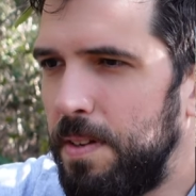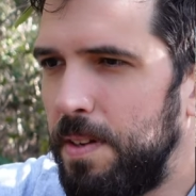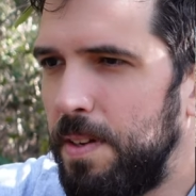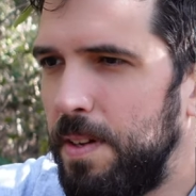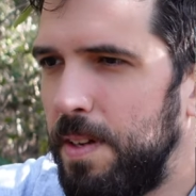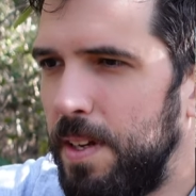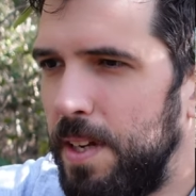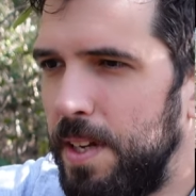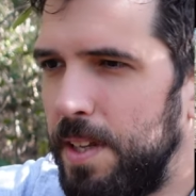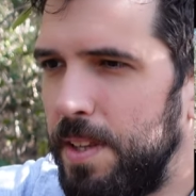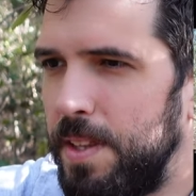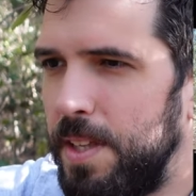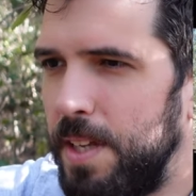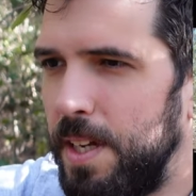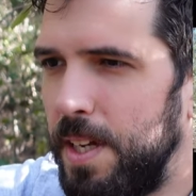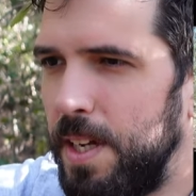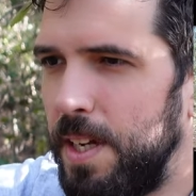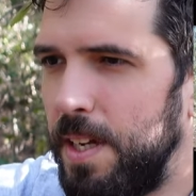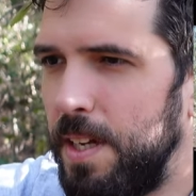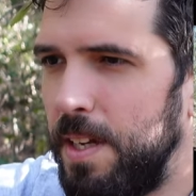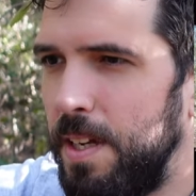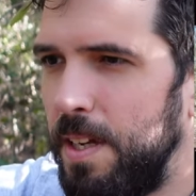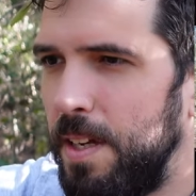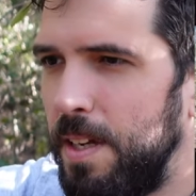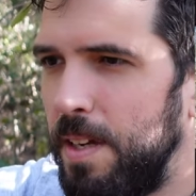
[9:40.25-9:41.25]
Aquí tengo
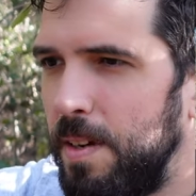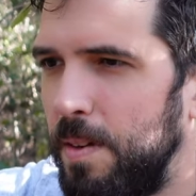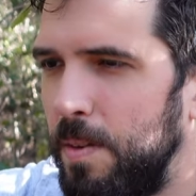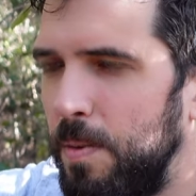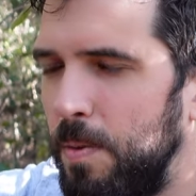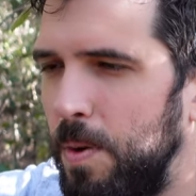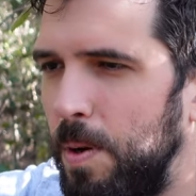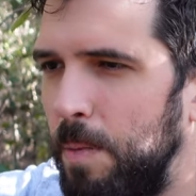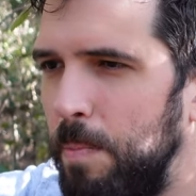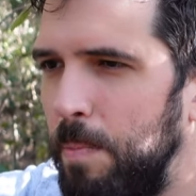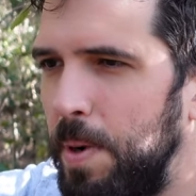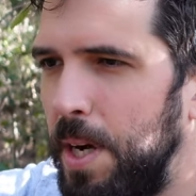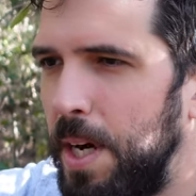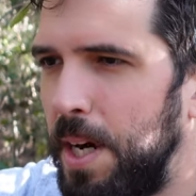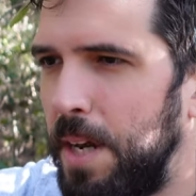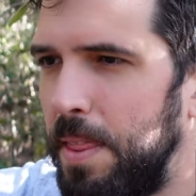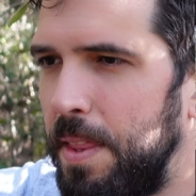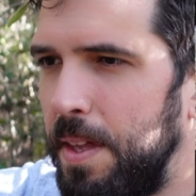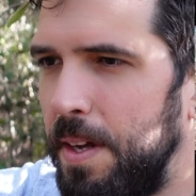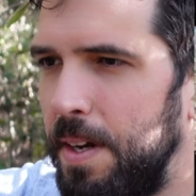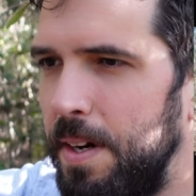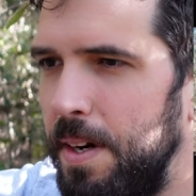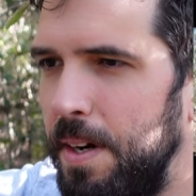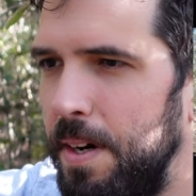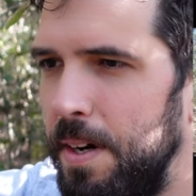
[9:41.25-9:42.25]
algunos vídeos, este de un
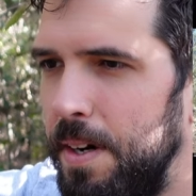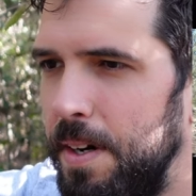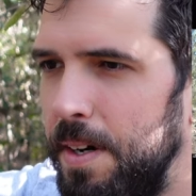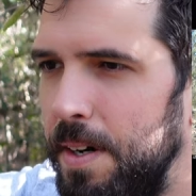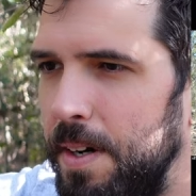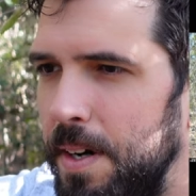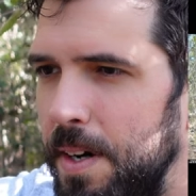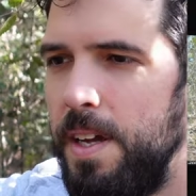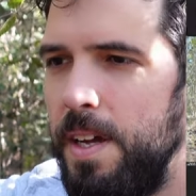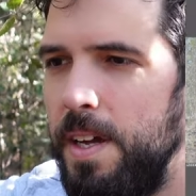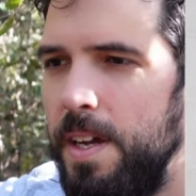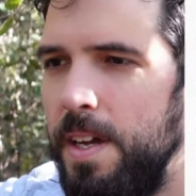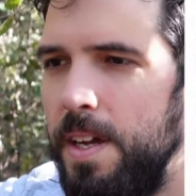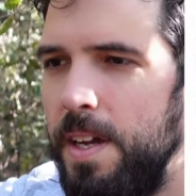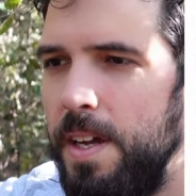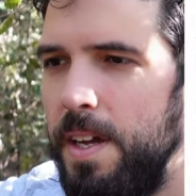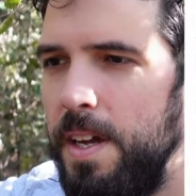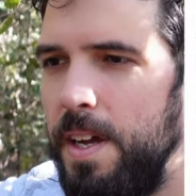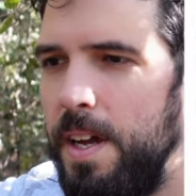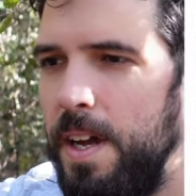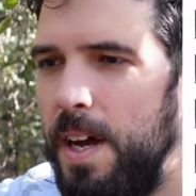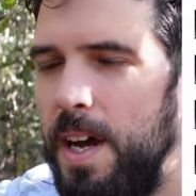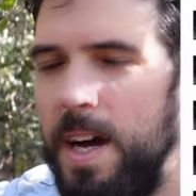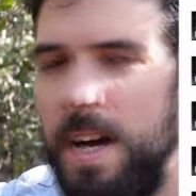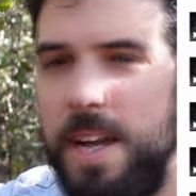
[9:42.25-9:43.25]
pájaro y el
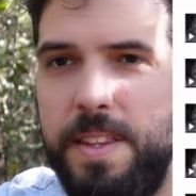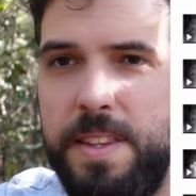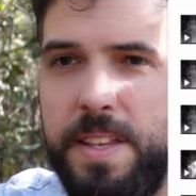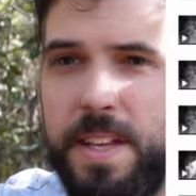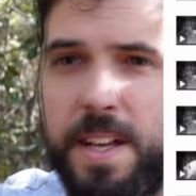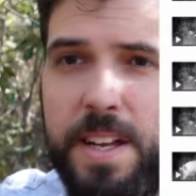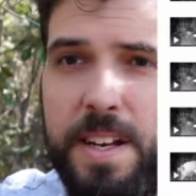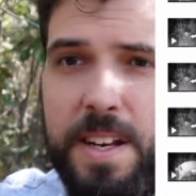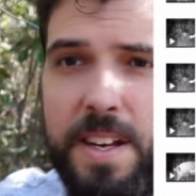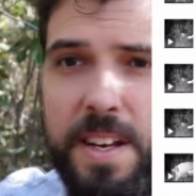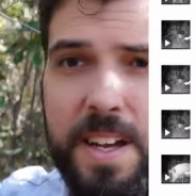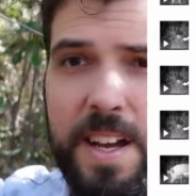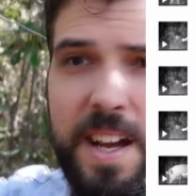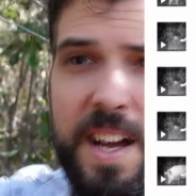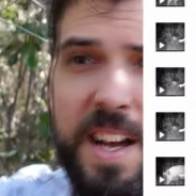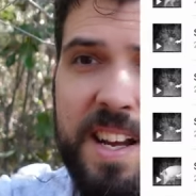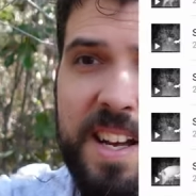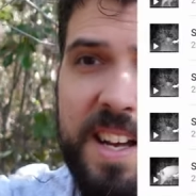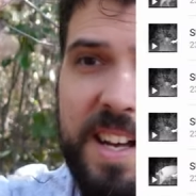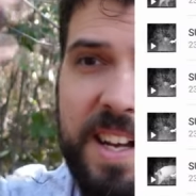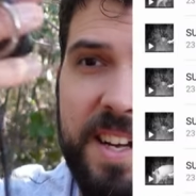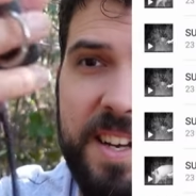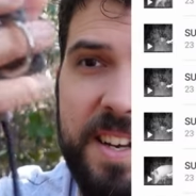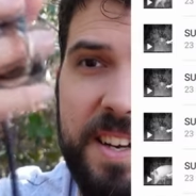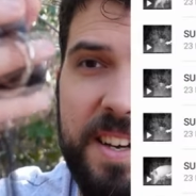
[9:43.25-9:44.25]
anterior de un
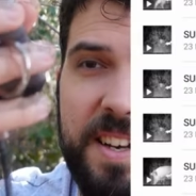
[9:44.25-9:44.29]
jabalí.